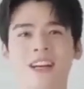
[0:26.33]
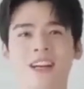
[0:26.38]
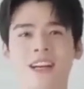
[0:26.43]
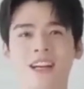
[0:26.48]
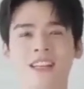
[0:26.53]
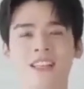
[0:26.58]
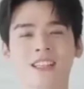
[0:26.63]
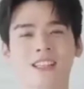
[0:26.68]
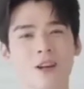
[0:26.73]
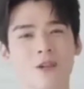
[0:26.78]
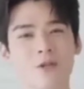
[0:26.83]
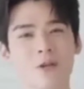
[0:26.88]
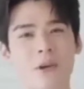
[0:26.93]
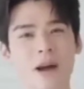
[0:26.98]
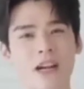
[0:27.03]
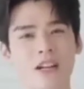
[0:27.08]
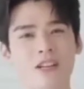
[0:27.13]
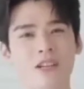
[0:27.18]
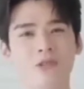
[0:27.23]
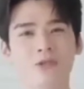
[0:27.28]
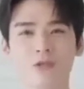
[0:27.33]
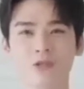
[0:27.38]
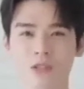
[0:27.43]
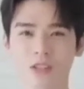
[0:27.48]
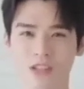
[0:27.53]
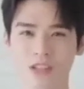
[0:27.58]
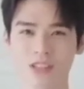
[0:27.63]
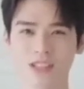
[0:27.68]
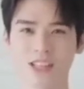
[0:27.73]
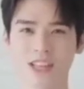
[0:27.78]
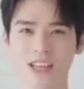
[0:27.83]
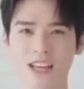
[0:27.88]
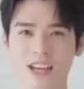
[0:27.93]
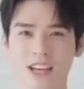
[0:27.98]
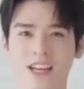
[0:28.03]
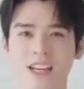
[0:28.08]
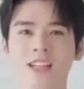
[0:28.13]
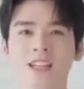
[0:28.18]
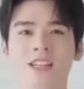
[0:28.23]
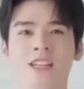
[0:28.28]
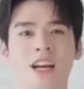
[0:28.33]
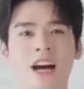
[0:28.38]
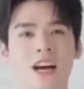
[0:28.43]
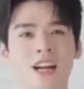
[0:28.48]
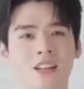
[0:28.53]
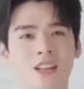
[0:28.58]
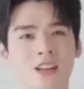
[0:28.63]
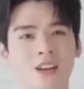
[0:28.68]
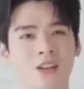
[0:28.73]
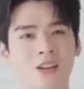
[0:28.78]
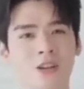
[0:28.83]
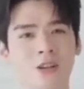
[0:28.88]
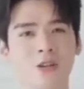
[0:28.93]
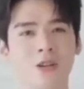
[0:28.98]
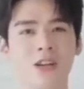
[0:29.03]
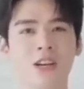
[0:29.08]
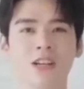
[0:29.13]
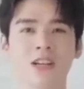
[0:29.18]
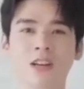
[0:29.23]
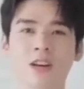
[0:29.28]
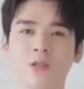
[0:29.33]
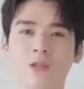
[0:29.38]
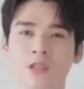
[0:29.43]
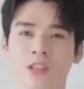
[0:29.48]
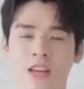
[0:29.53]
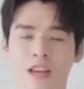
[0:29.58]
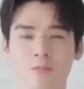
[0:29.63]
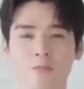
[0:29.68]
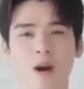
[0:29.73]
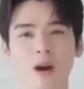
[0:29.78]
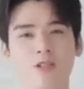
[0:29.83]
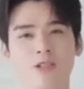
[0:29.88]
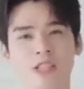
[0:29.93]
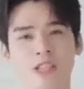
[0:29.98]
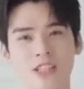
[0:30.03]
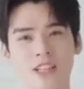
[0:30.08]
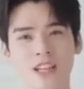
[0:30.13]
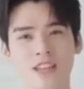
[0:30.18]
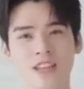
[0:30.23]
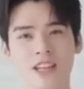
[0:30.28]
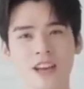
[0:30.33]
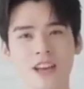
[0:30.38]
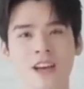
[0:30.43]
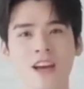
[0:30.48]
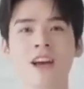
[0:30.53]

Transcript: 三月八日女神节，上乐扣乐扣天猫旗舰店，